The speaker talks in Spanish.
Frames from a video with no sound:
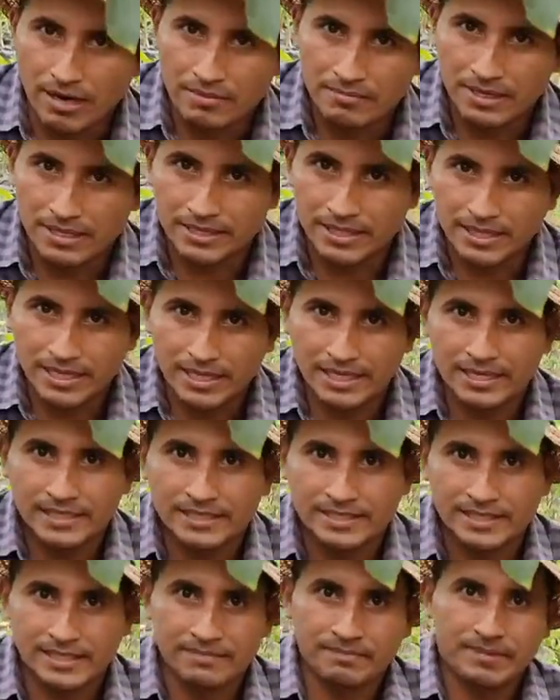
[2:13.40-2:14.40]
manera,
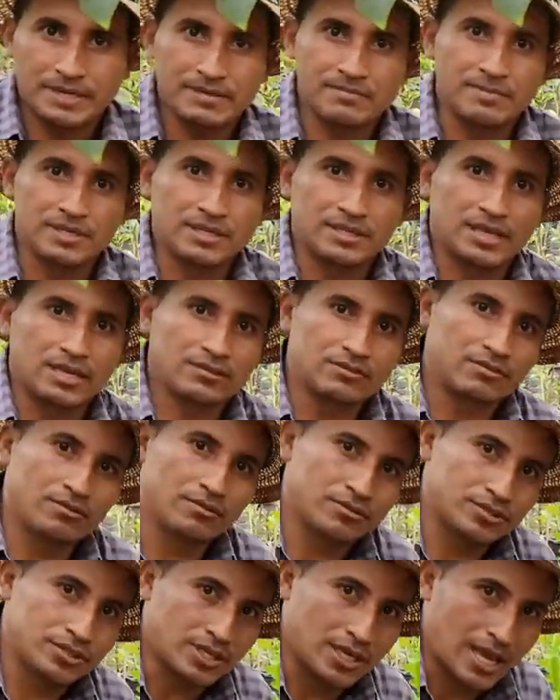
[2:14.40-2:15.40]
siempre
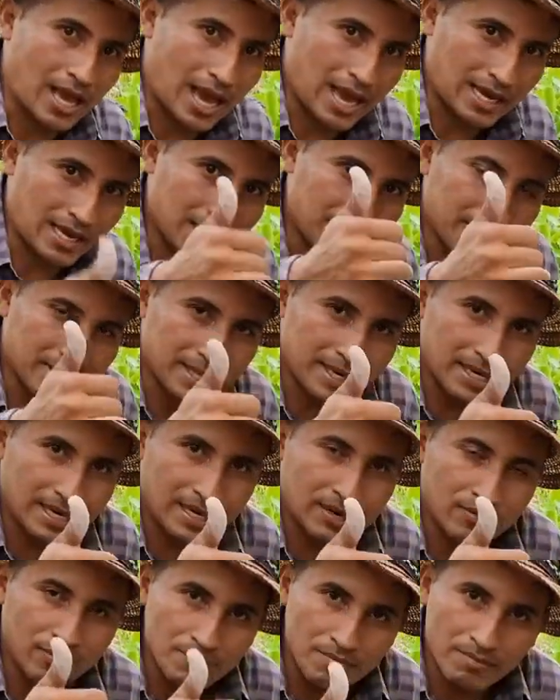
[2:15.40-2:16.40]
invitándolos a que me
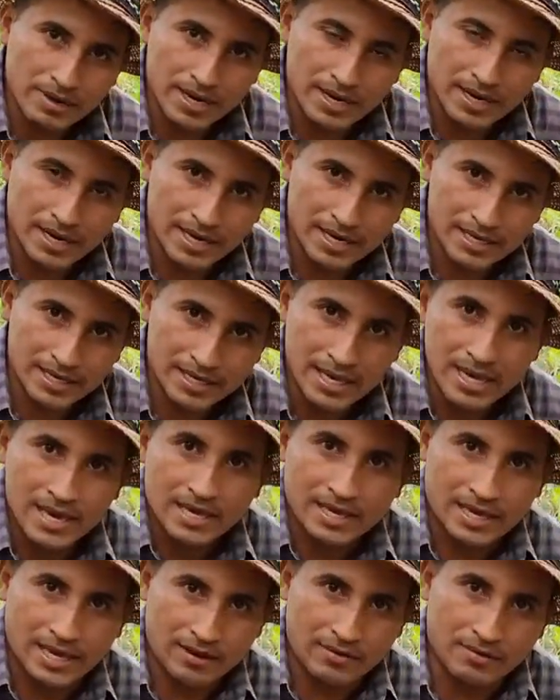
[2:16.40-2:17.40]
dejen un buen like,
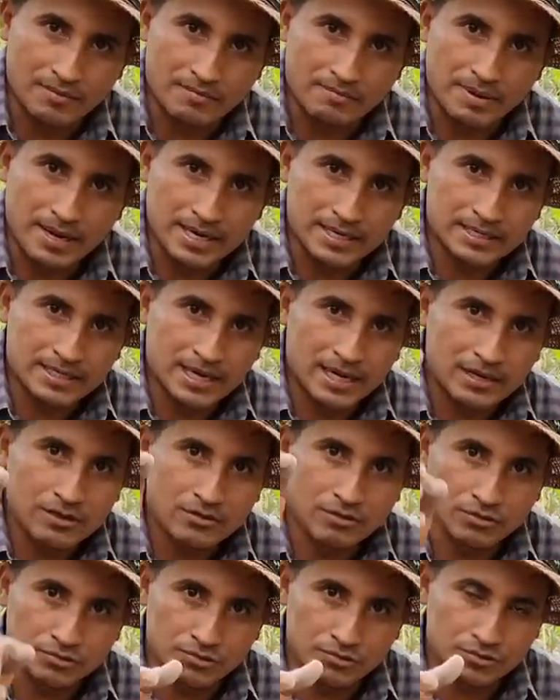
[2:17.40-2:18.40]
que compartan
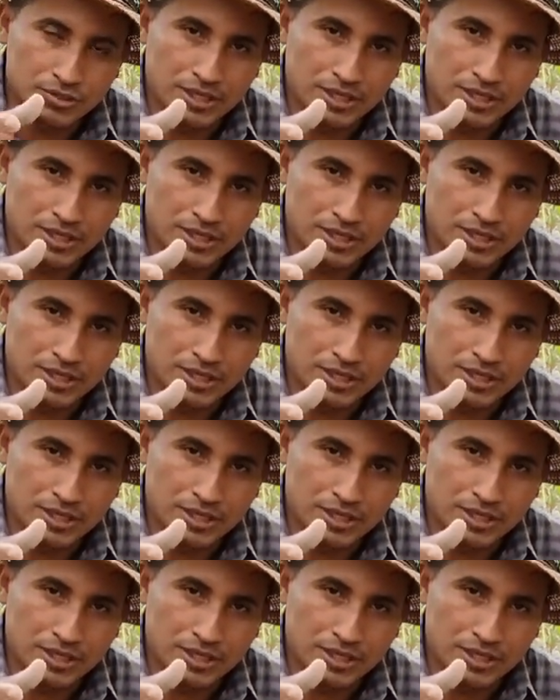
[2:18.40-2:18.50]
con sus